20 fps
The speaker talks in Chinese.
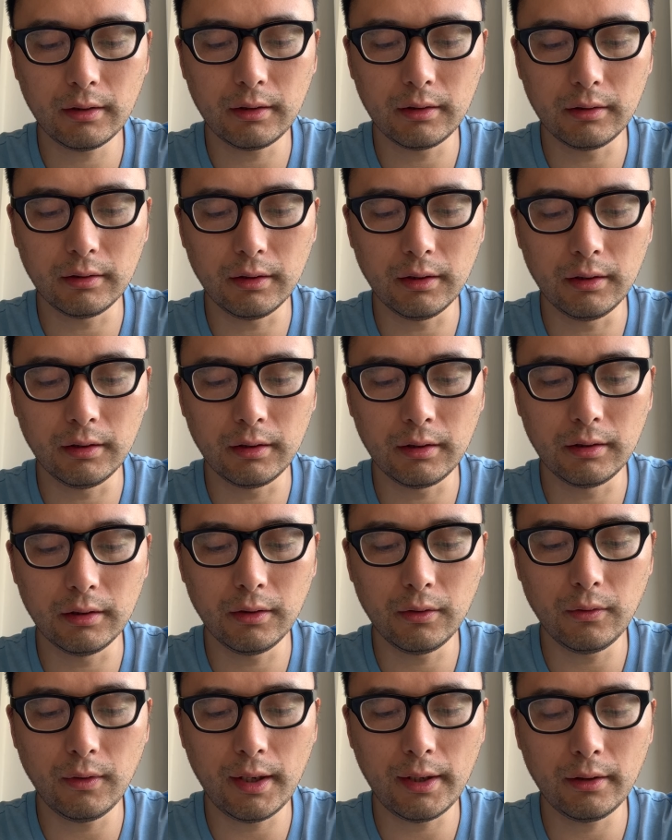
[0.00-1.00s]

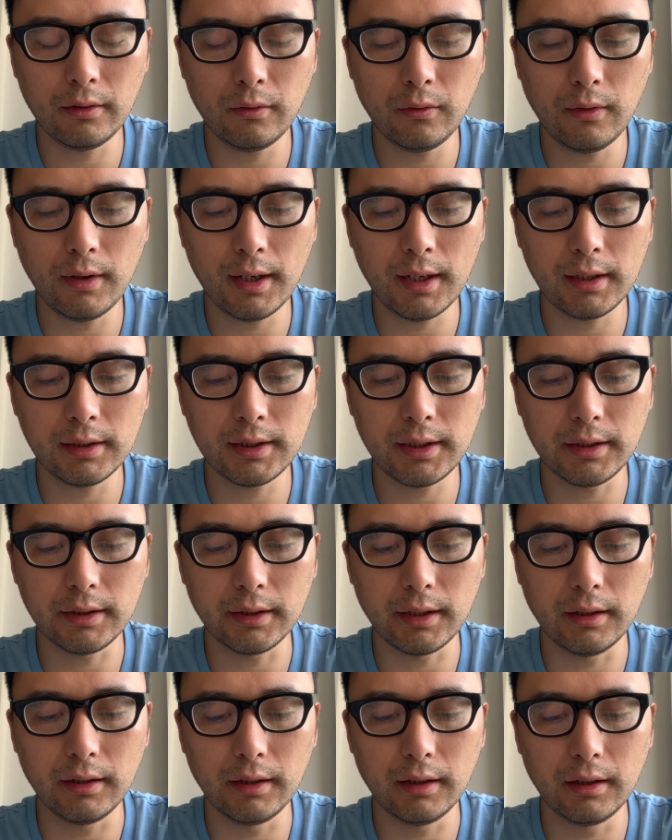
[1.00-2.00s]
合欢花敬
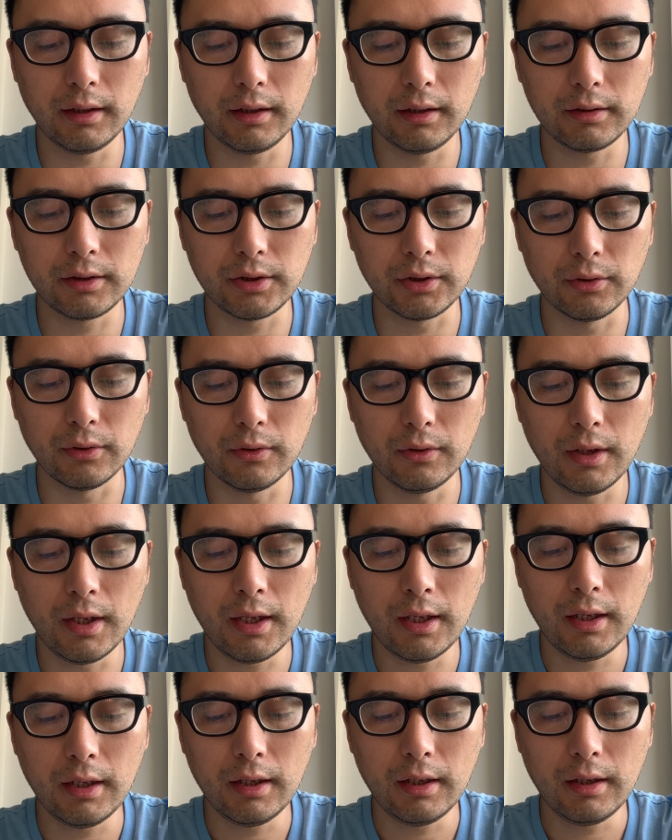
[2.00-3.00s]
的酒
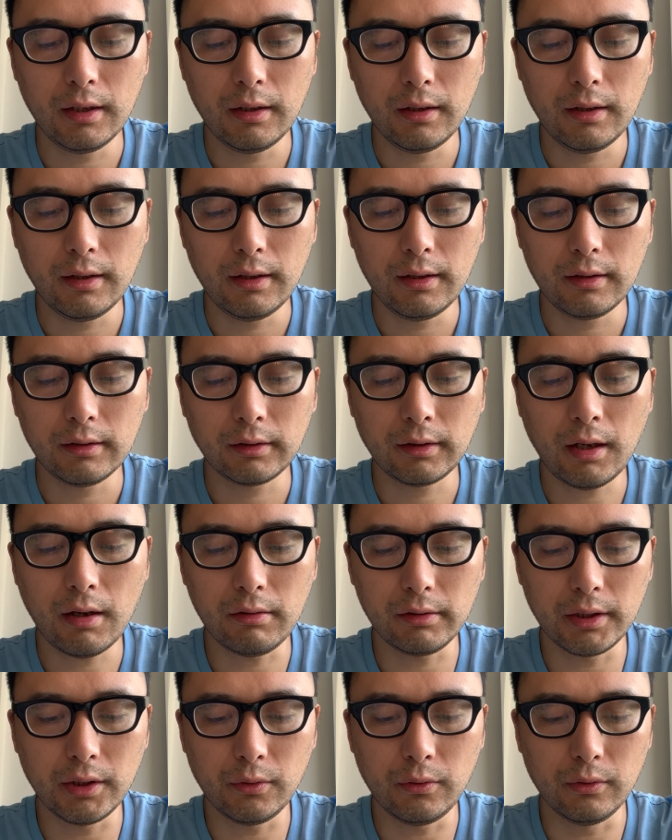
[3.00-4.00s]

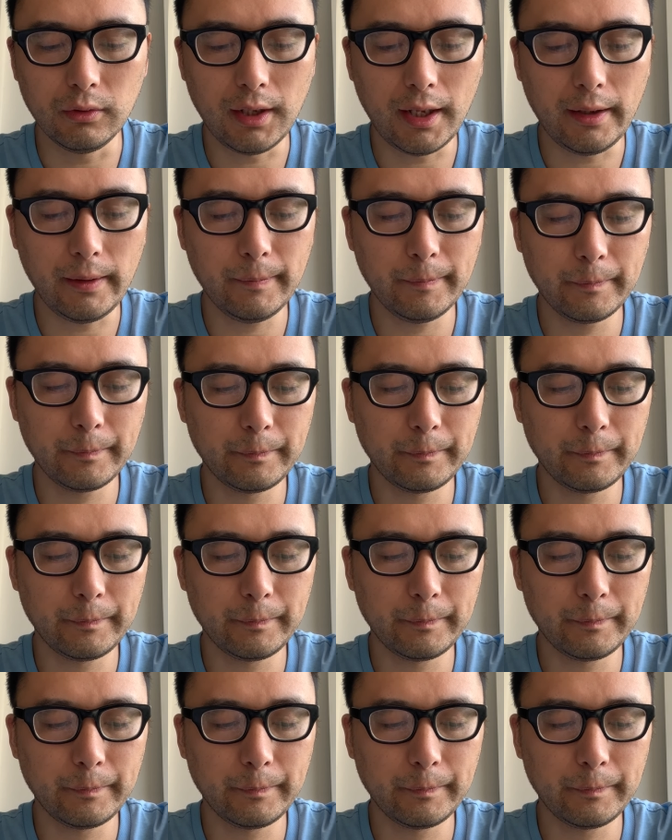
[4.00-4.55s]
烫一壶来。